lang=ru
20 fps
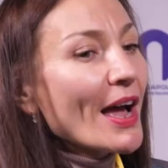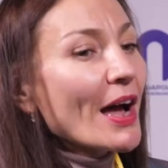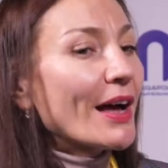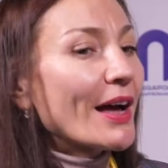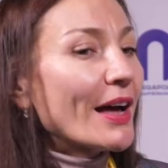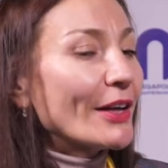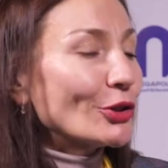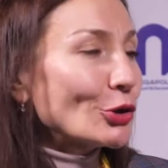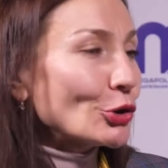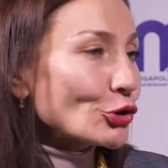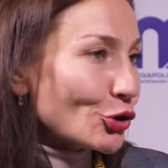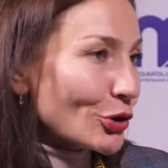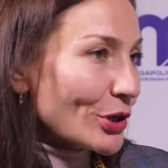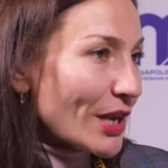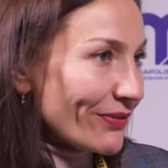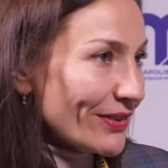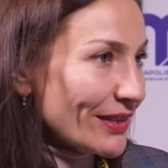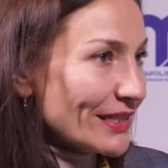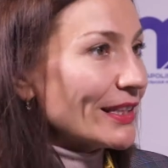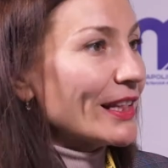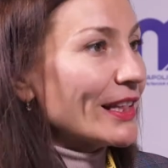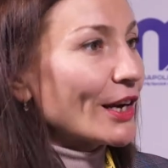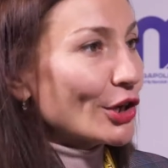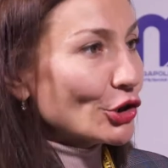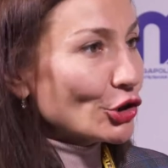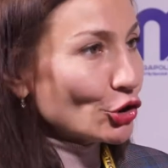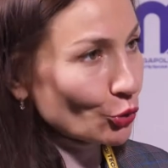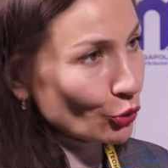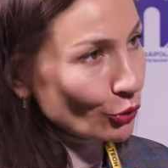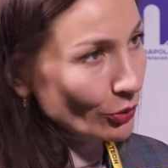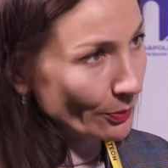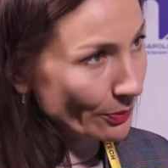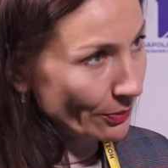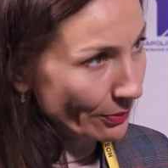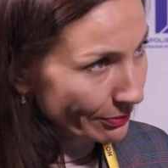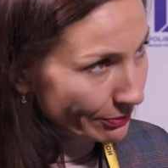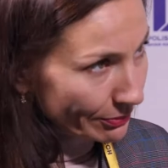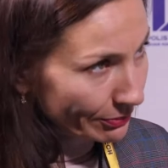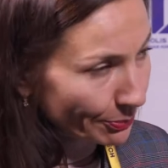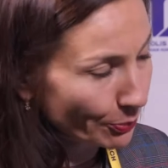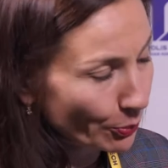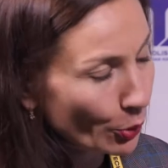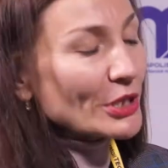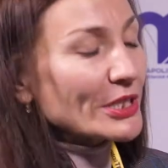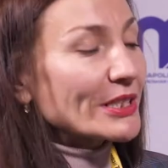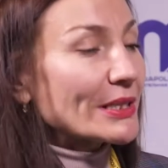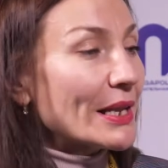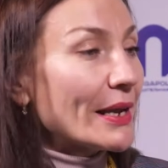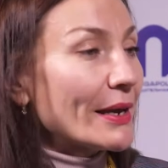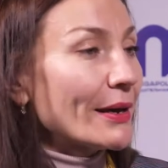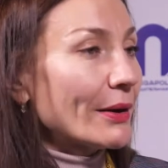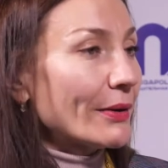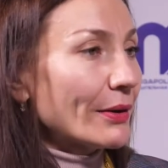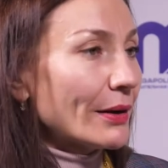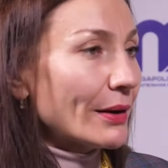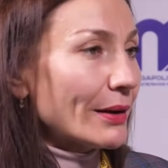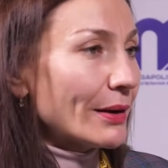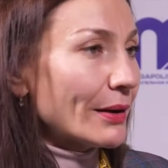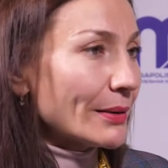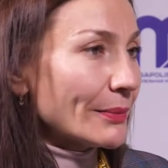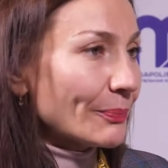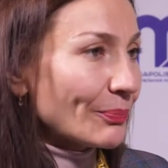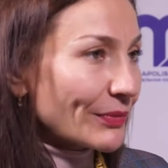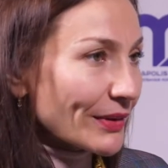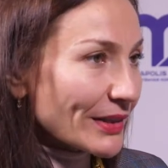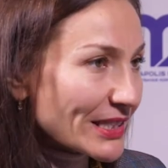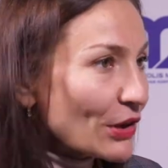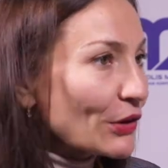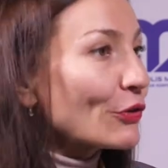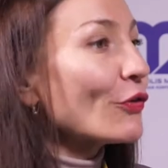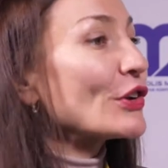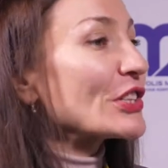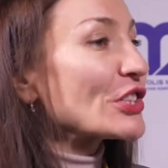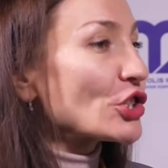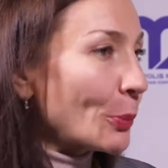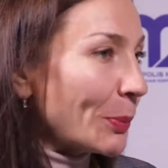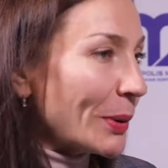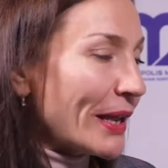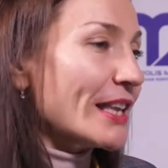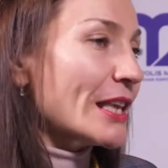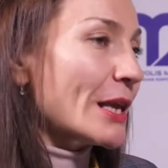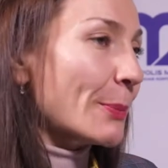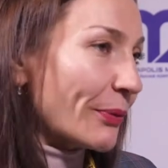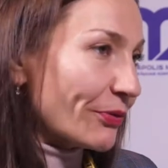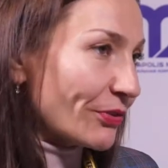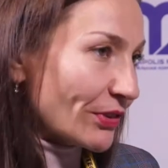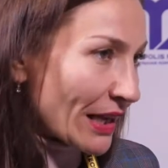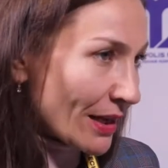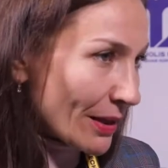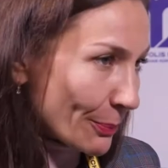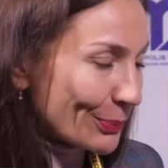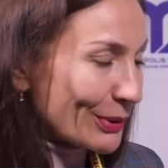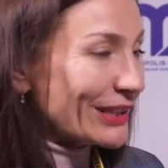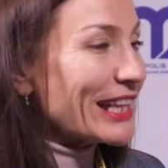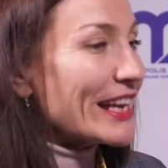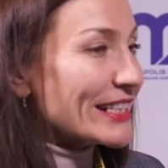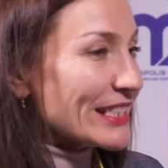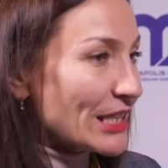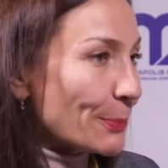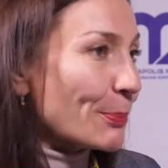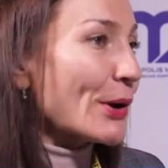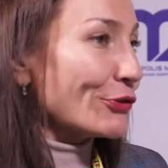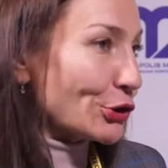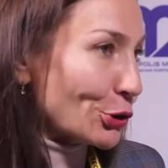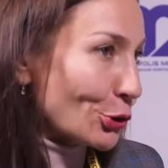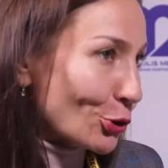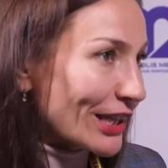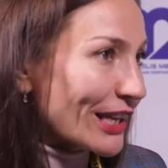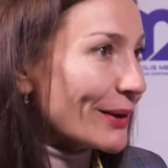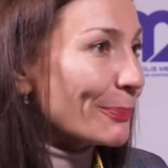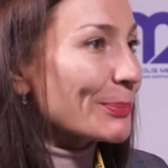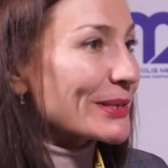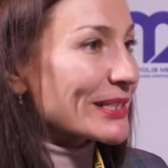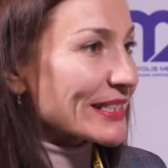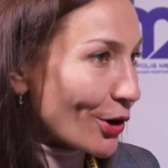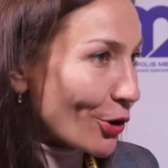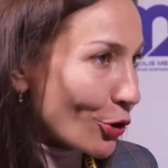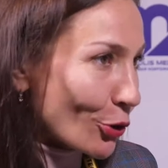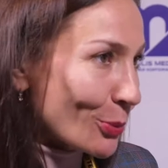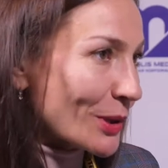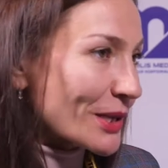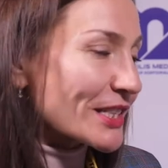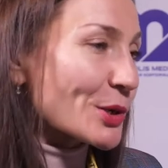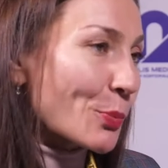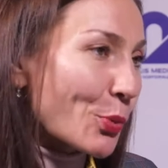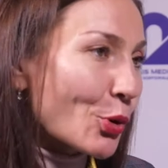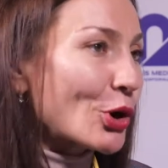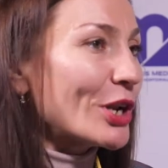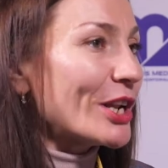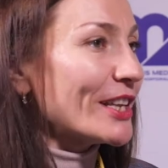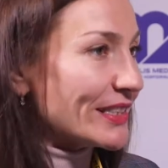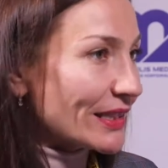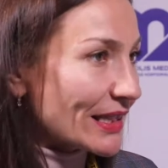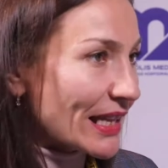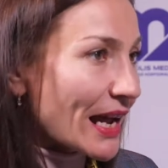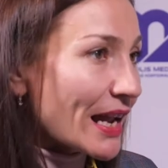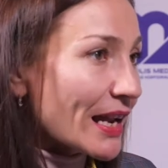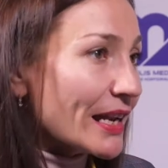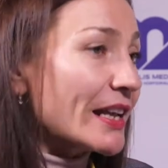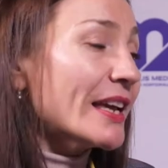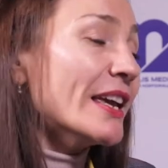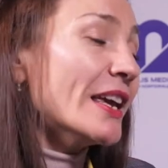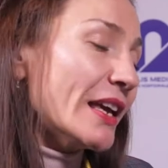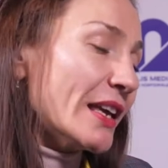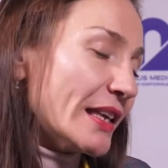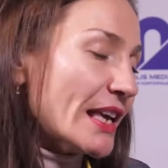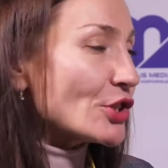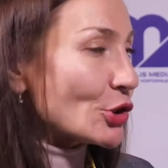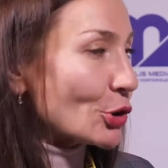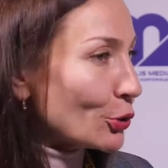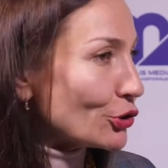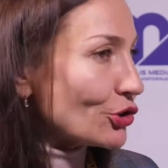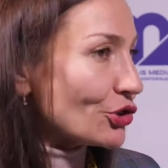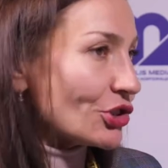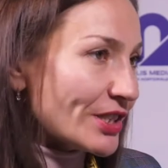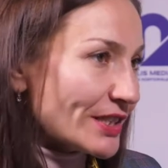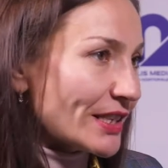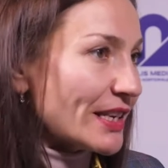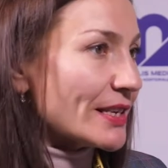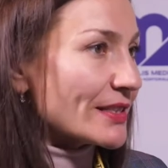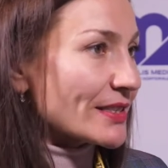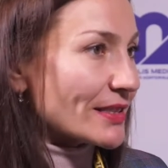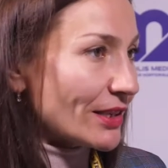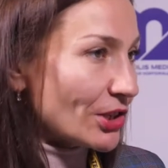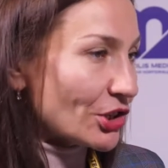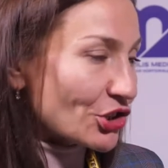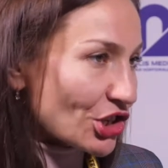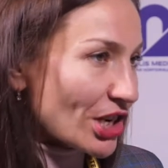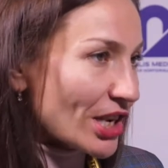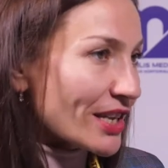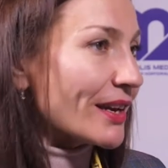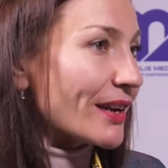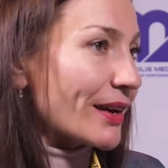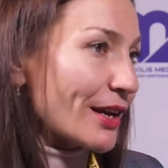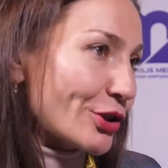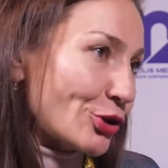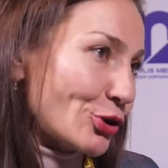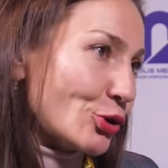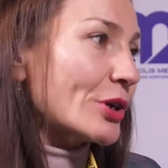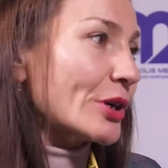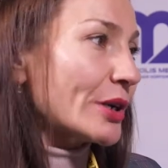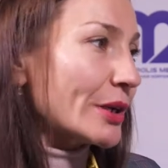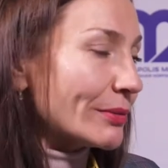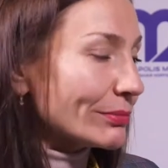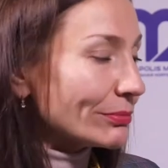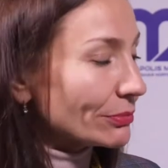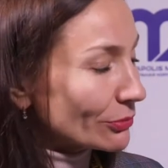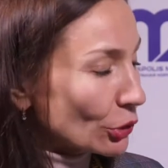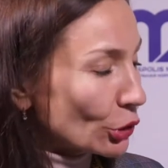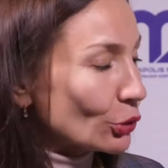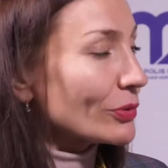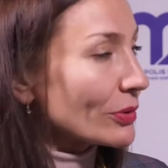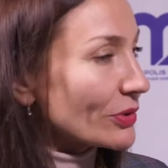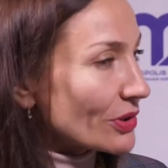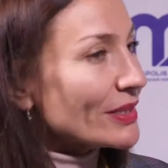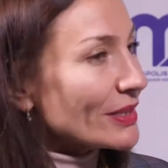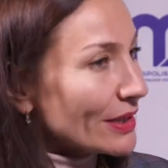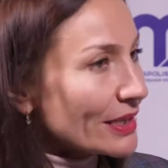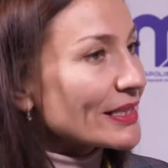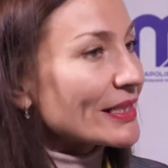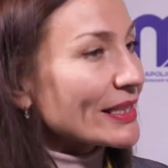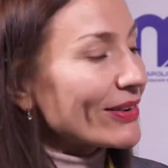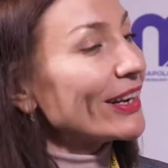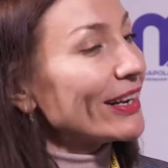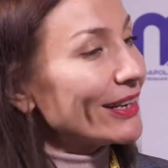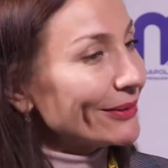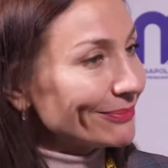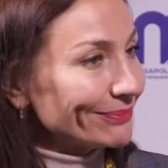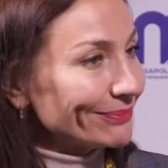А, то, что я видела, я хочу после э, своего выступления повтор... подойти повторно, познакомиться более детально. Есть очень интересные решения, которые ну, заинтересовали.